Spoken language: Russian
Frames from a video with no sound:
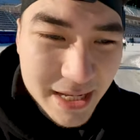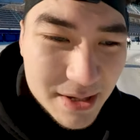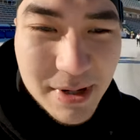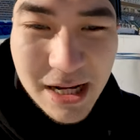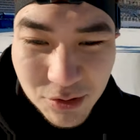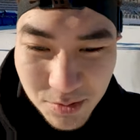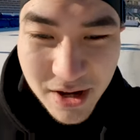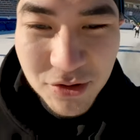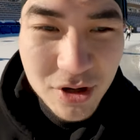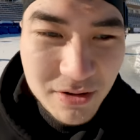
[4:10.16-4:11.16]
блин, брат, у
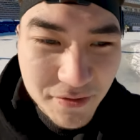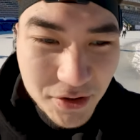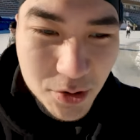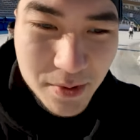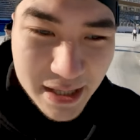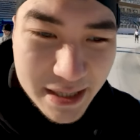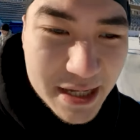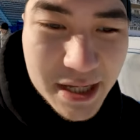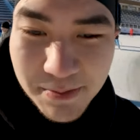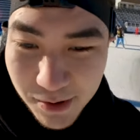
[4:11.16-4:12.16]
меня только во втором
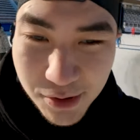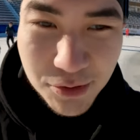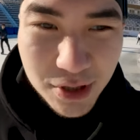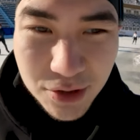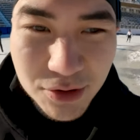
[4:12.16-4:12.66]
контейнере, пойдем туда